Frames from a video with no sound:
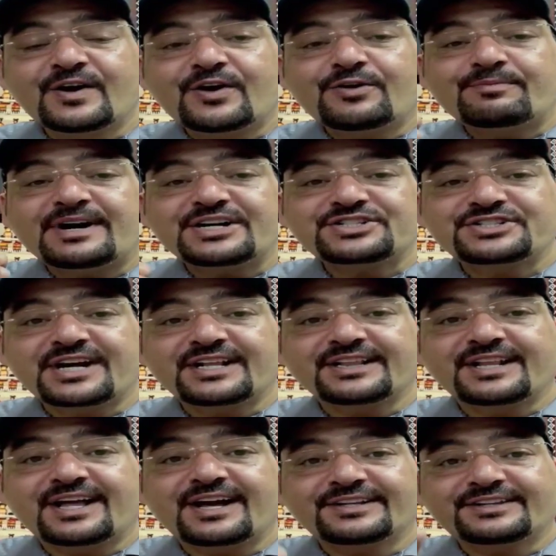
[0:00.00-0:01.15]
وما شاء
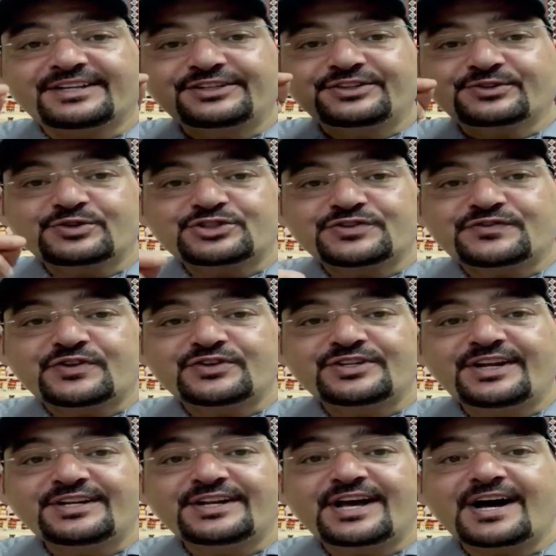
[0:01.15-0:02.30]
الله تقدرون تشوفون
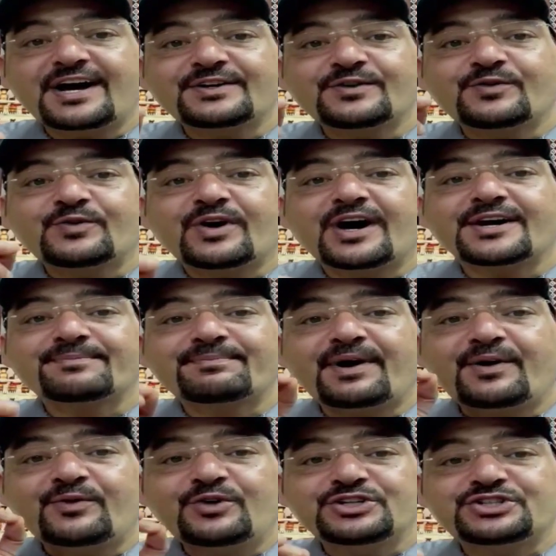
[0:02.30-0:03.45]
الاعلان
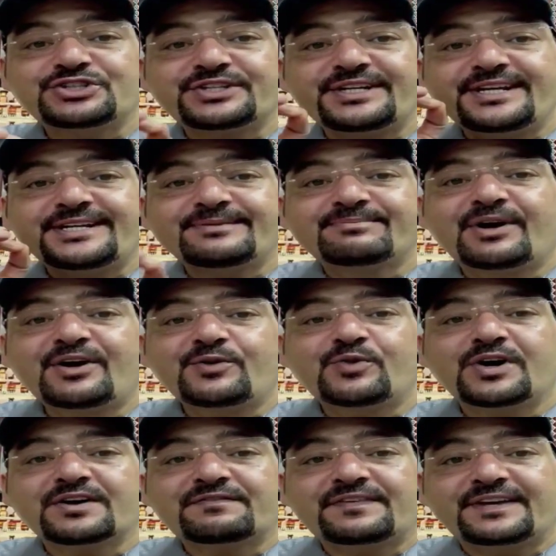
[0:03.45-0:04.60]
و24
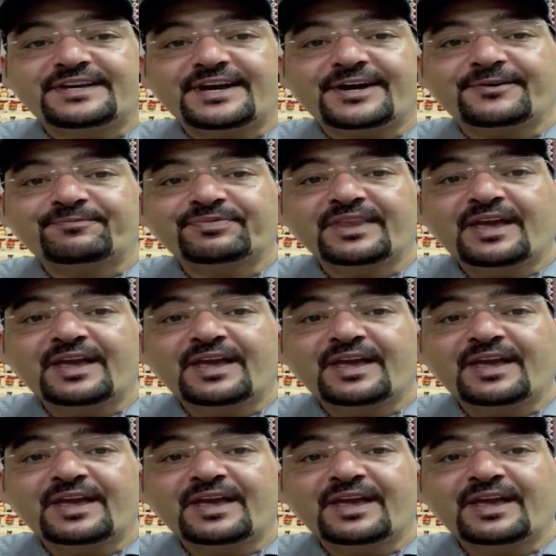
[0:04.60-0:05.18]
محور فيها